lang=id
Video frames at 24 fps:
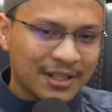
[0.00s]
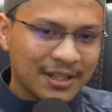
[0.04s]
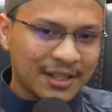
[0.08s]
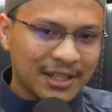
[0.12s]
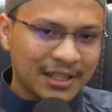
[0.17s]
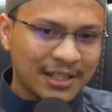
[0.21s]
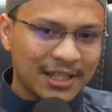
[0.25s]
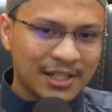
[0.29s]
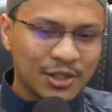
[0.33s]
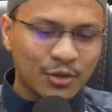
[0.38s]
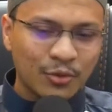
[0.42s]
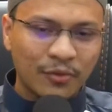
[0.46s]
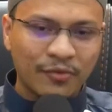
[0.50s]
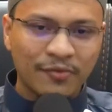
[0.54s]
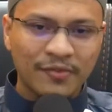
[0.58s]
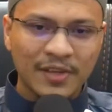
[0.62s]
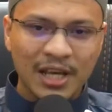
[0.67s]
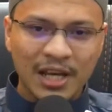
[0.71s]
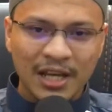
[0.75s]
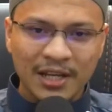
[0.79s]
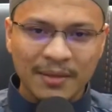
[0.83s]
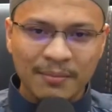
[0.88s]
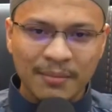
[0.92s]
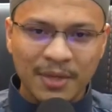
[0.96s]
Kata
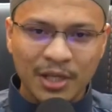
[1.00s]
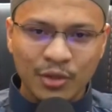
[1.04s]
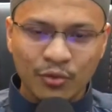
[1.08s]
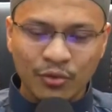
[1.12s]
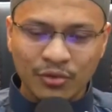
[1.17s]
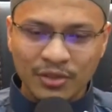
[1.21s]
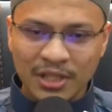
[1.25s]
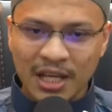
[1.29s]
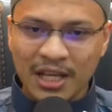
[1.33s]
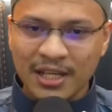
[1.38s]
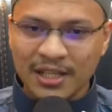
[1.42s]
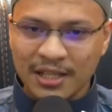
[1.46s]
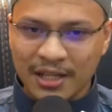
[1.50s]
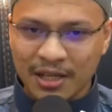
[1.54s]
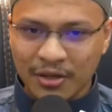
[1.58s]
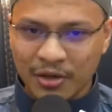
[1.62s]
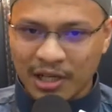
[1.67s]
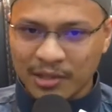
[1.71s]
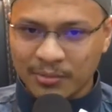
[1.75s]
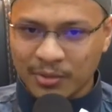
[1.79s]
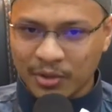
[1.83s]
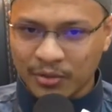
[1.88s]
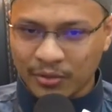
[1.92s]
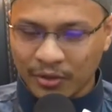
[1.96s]
Sufyan bin Uyainah
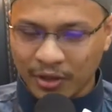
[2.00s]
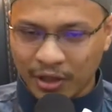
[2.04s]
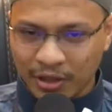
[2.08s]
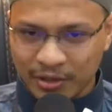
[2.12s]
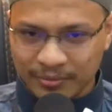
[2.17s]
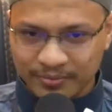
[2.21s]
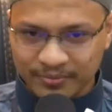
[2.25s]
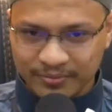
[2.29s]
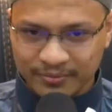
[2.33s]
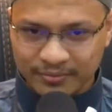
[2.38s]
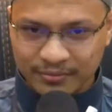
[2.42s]
rahimahullah.